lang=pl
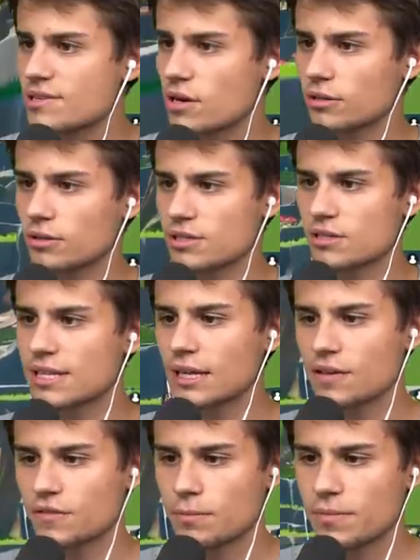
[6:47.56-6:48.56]
Skoro to jest
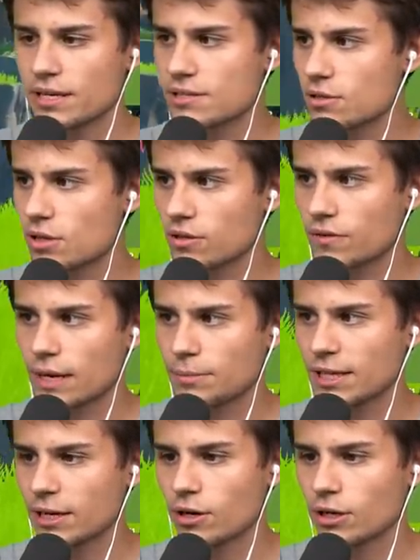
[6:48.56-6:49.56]
ostatni w tym miejscu, to
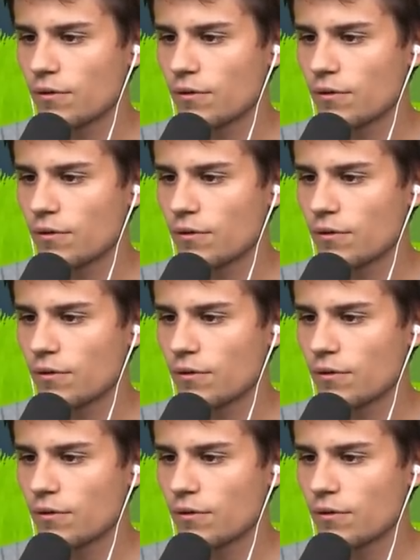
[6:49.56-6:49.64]
otwieramy tego.